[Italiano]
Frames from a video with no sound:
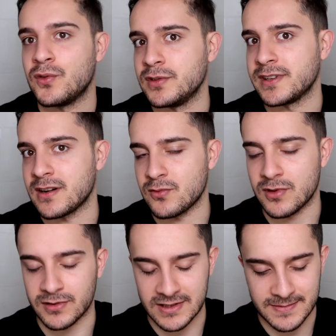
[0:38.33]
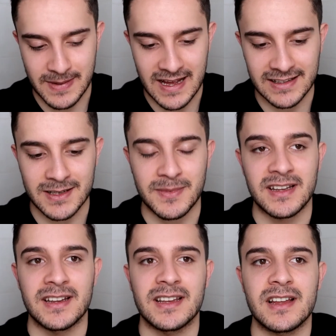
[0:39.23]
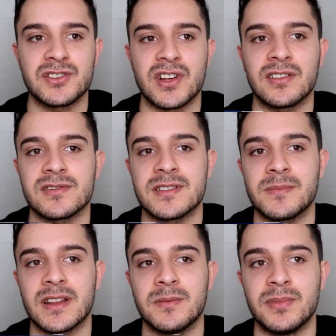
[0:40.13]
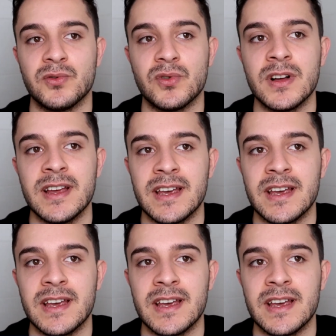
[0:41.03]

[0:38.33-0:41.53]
oltre al ruolo di Spider-Man, lanciando sempre di più